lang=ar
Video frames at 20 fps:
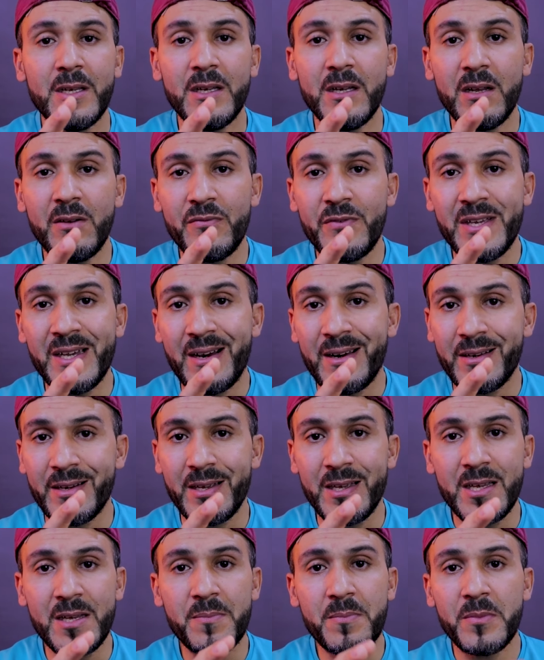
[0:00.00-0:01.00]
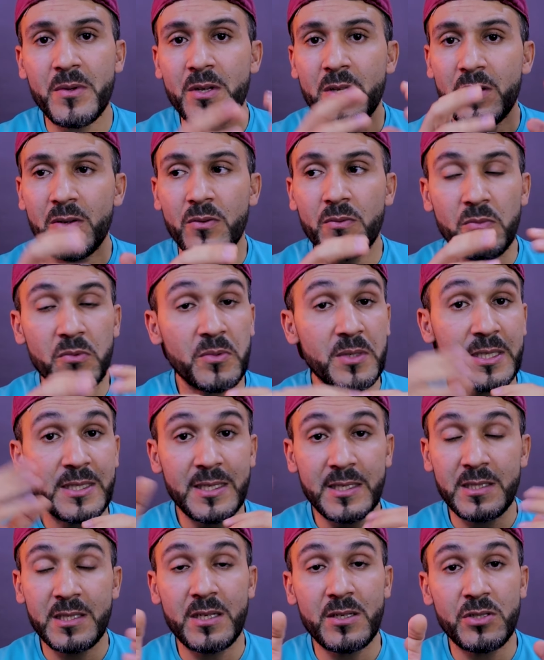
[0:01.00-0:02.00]
الفي ار ام ممكن
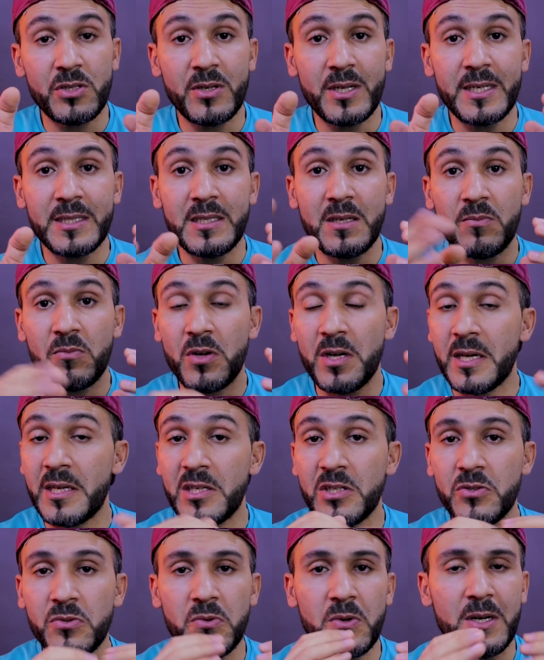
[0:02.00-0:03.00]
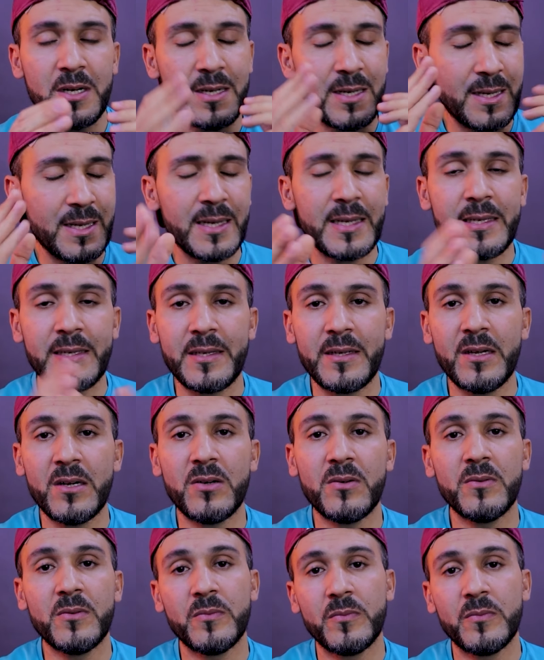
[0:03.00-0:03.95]
تكسر سرعه المعالج وغيرها